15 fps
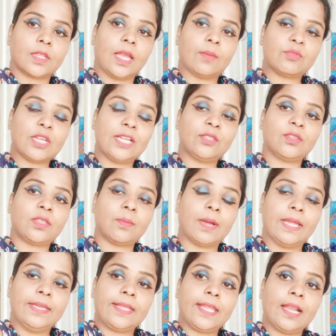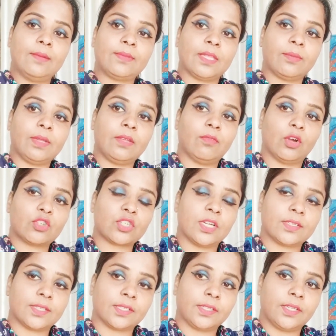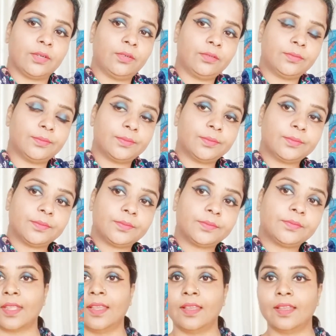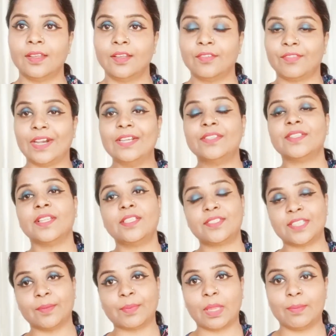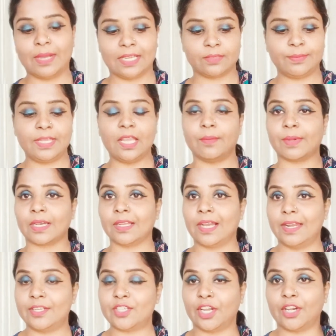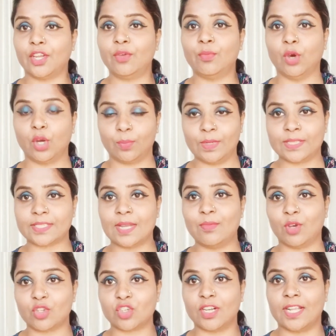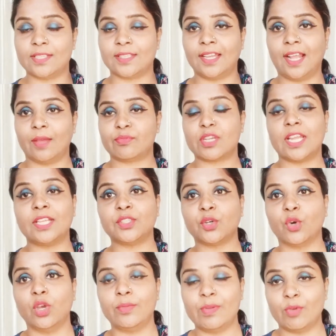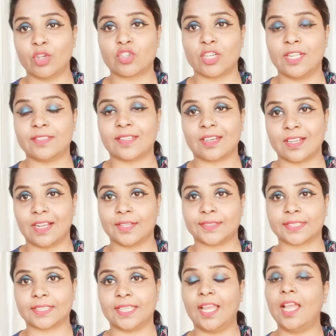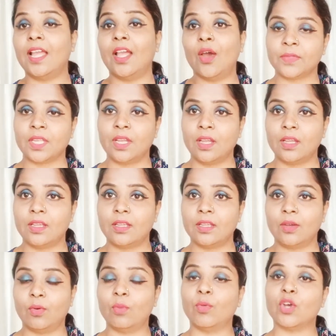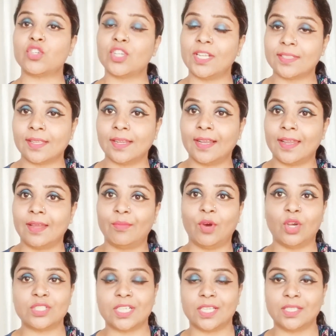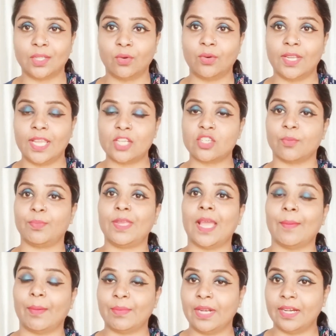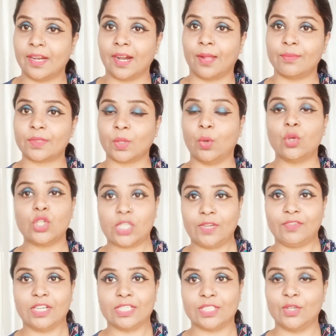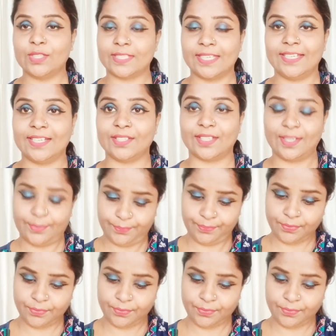आप चाहे तो इसे पानी की हेल्प से भी वॉश कर सकते हो फ्रेंड्स ये स्टेप के बाद मैं यहाँ पर लगाने जा रही हूँ बोरो प्लस का मॉइस्चराइजर आप चाहें तो कोई भी मॉइस्चराइजर लगा सकते हैं वो मॉइस्चराइजर लगाना बहुत ज्यादा जरूरी है जब भी आप अपने अंडर आर्म्स को शेव करते हो इस तरीके से